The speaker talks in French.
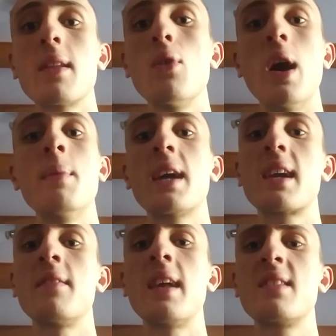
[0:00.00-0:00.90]
le
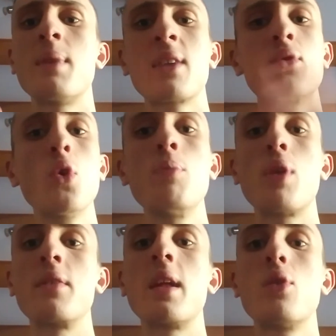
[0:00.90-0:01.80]
American Nightmare 2
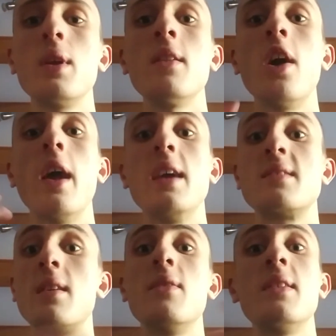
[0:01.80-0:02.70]
pour un Halloween. Et
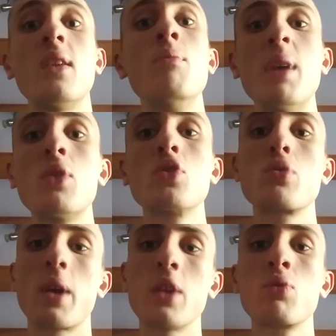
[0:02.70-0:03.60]
ça avait été une bête de
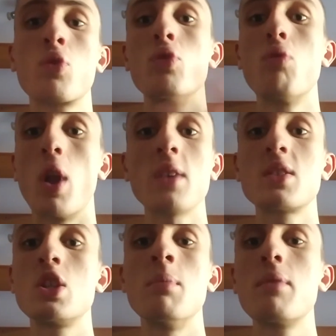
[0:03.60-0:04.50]
soirée. Donc euh, voilà,
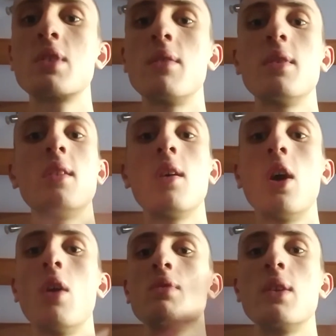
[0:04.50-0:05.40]
si jamais vous avez, des,
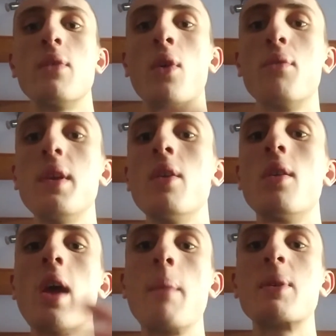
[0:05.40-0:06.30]
vous avez envie. Euh,
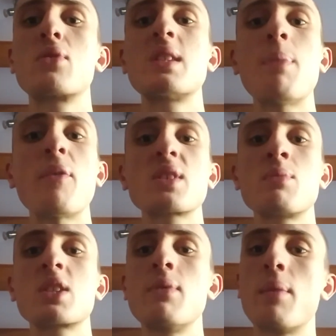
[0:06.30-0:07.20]
parce que c'est pas
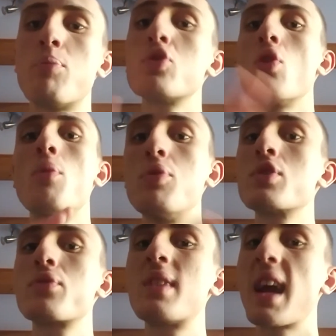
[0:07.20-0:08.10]
forcément ce qui va le plus
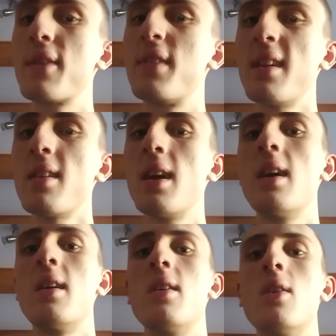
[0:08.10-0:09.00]
vous terrifier.
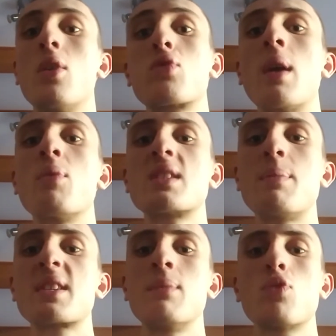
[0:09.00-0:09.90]
Euh, en tout cas, moi, c'est
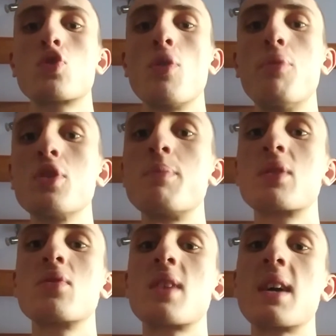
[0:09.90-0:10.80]
pas ce qui me touche le plus parce
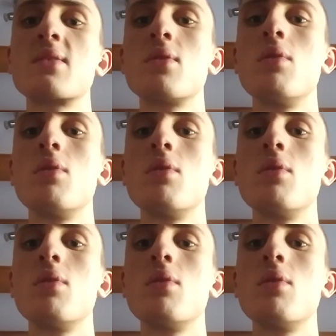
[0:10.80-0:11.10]
que ça reste